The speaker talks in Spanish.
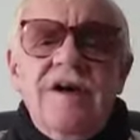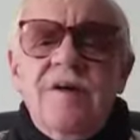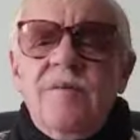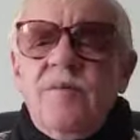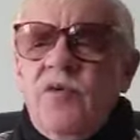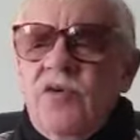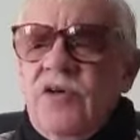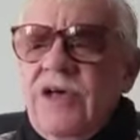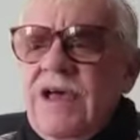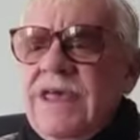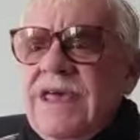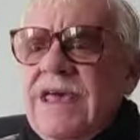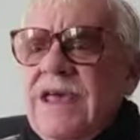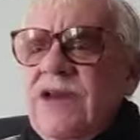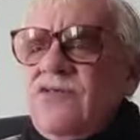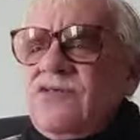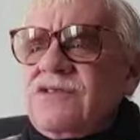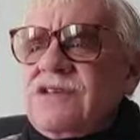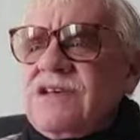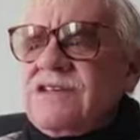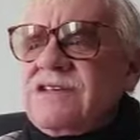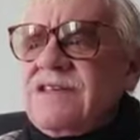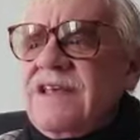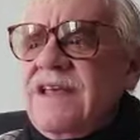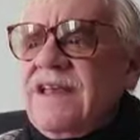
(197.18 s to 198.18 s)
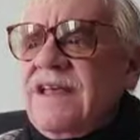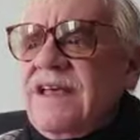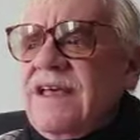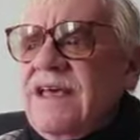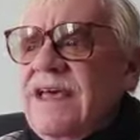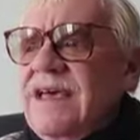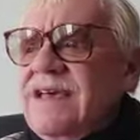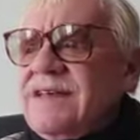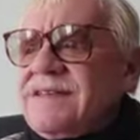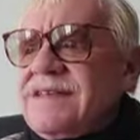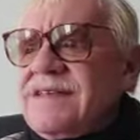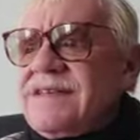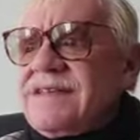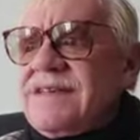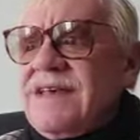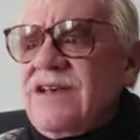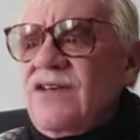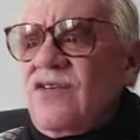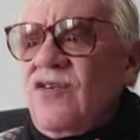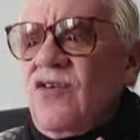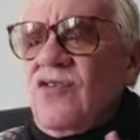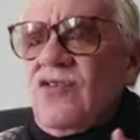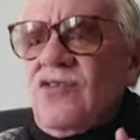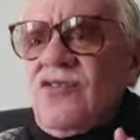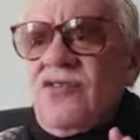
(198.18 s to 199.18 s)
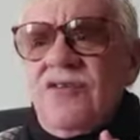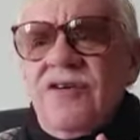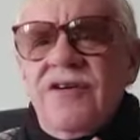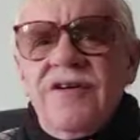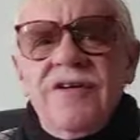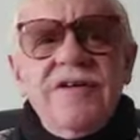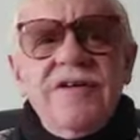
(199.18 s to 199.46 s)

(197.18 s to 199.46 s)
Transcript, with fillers: porque quiero insistir en que este señor,